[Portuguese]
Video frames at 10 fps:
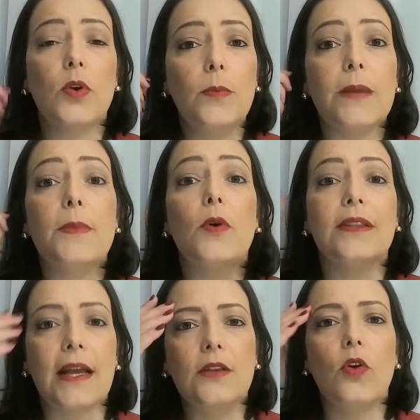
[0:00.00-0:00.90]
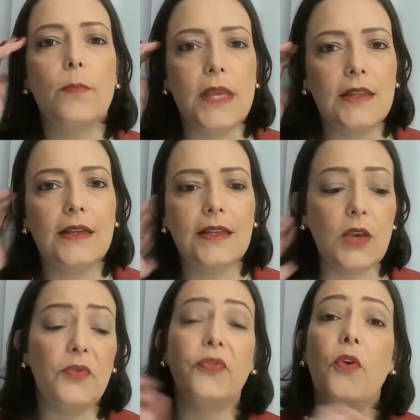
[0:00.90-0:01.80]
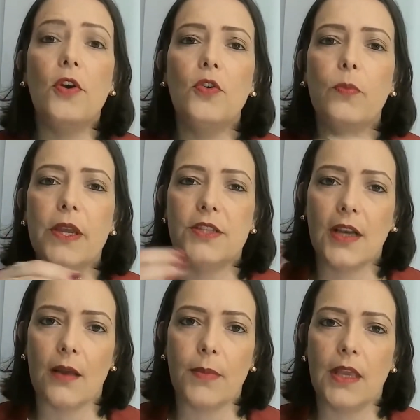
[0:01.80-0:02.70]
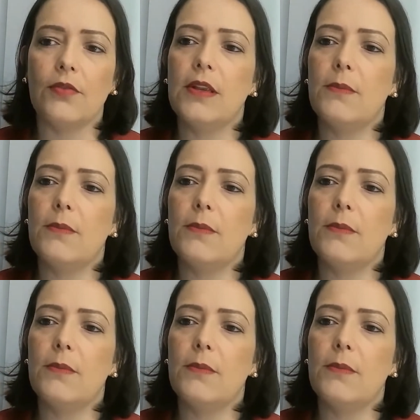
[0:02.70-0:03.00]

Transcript: o problema com a talidomida, que foi um medicamento